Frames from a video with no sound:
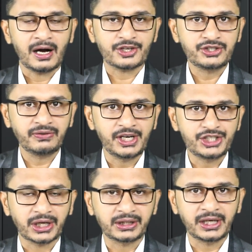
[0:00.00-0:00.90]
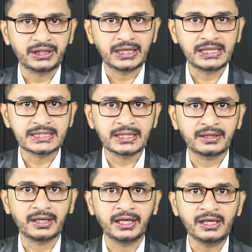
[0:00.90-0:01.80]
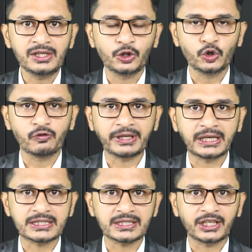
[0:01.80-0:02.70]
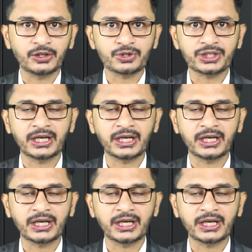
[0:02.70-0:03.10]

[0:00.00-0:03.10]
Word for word: আসিফ আলী জারদারি দেখিয়েছেন তিনি দুবাই গেছেন কিন্তু